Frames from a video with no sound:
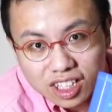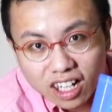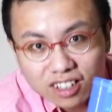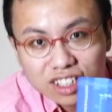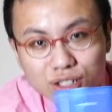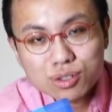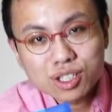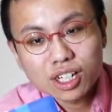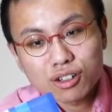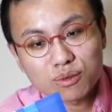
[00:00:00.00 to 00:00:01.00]
箱，这个水
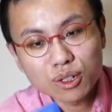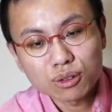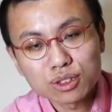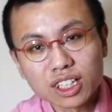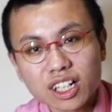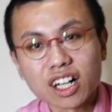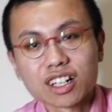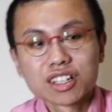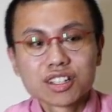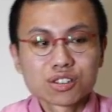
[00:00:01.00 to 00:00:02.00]
箱有什么功能啊？
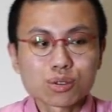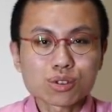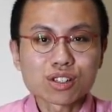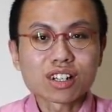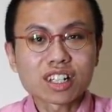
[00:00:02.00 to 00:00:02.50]
就是